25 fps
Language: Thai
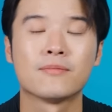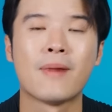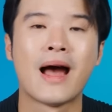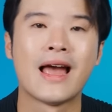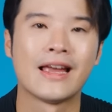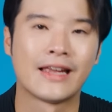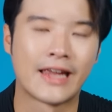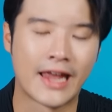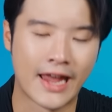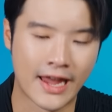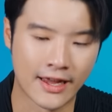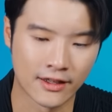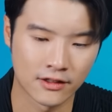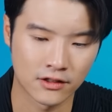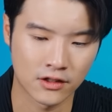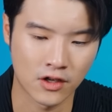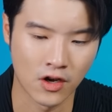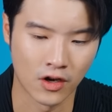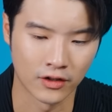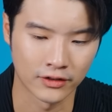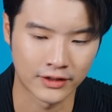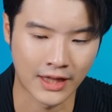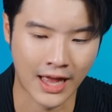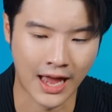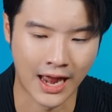ส by เคสข
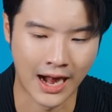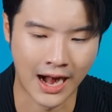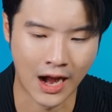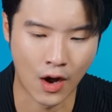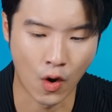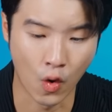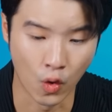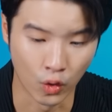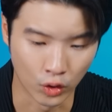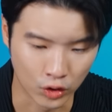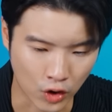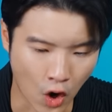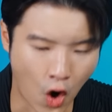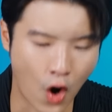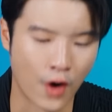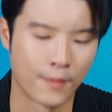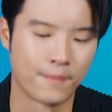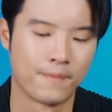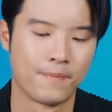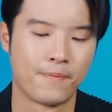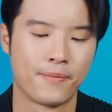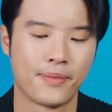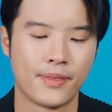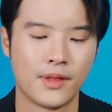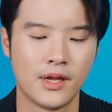องแต่ละองค์กร
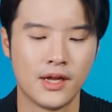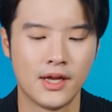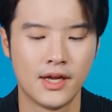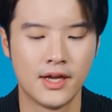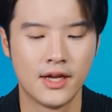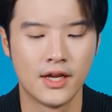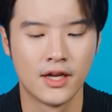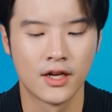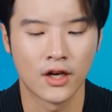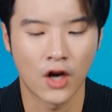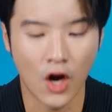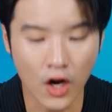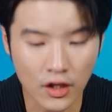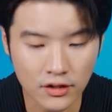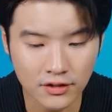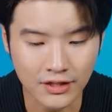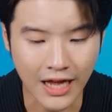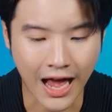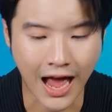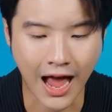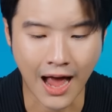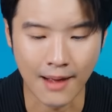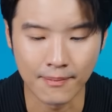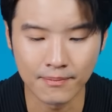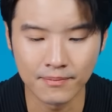ข้อ
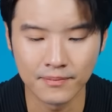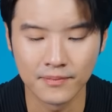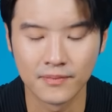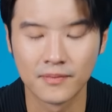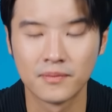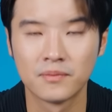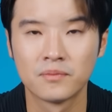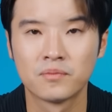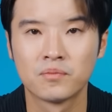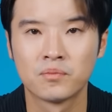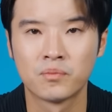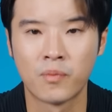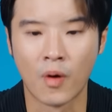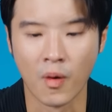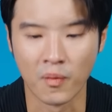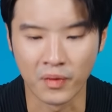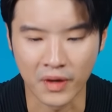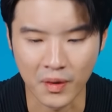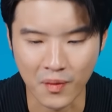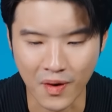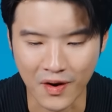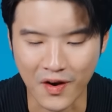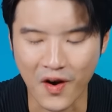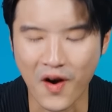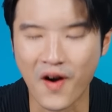3ผม
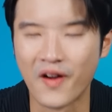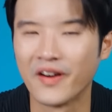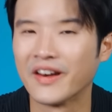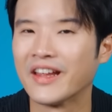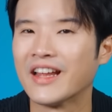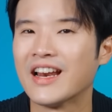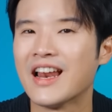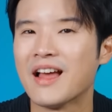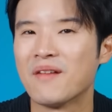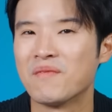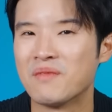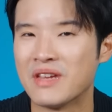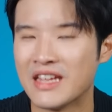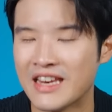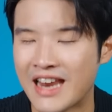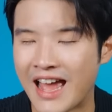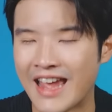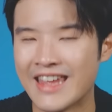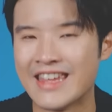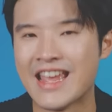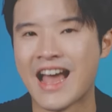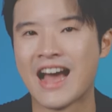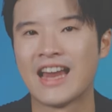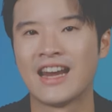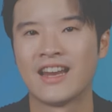คิดว่าข้อนี้แหละมีนั
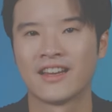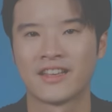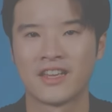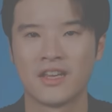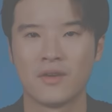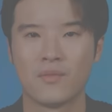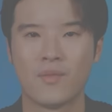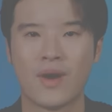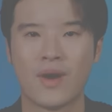ยยะและคิด